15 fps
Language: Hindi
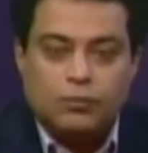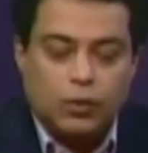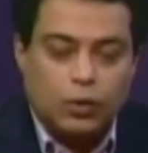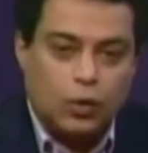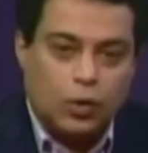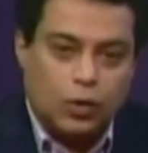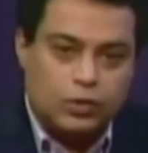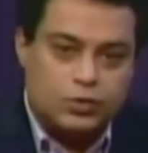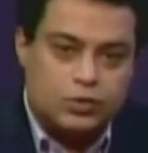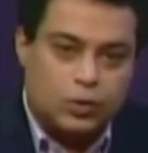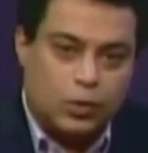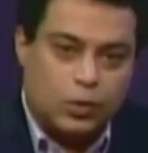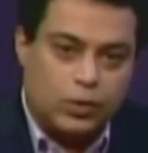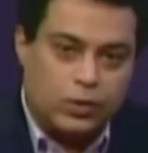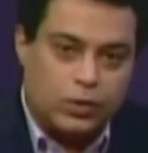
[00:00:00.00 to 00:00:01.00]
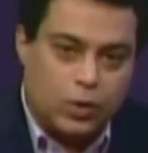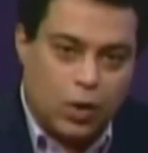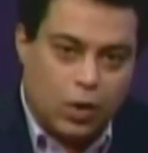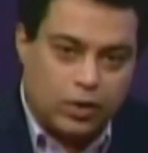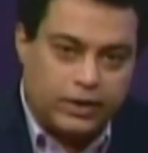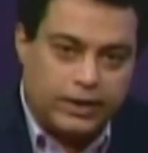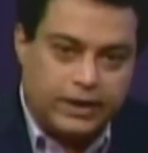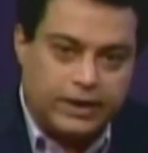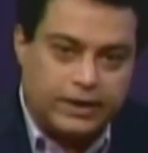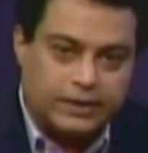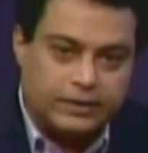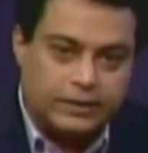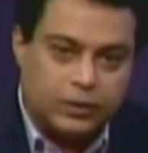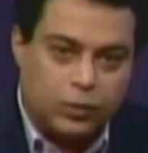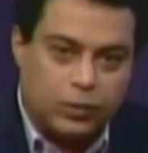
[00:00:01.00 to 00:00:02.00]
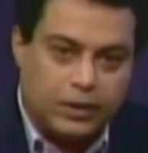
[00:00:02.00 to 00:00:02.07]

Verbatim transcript: वो लोग जो नौकरी करते